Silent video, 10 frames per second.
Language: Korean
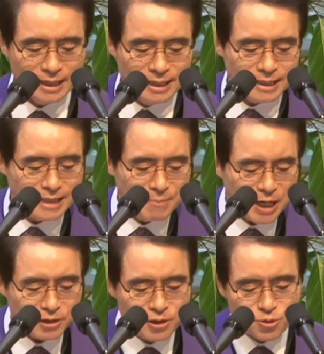
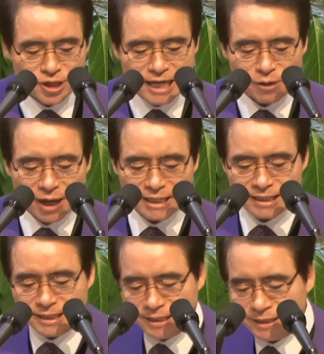그다음에 긍휼이라고 하는
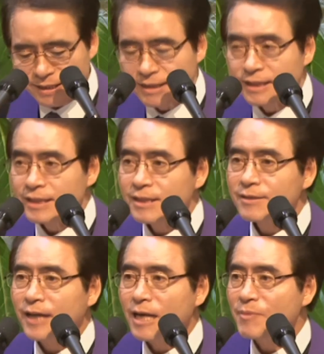것은 그
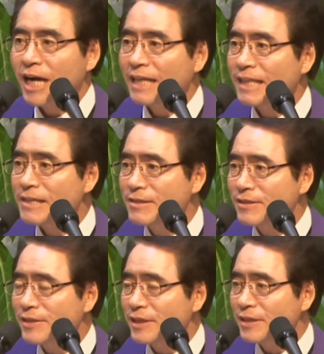사람과
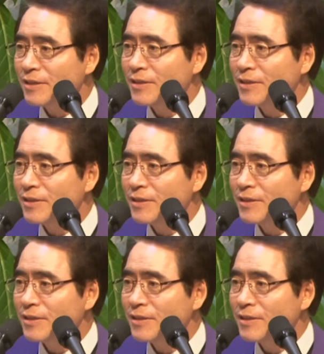같아지는 거예요.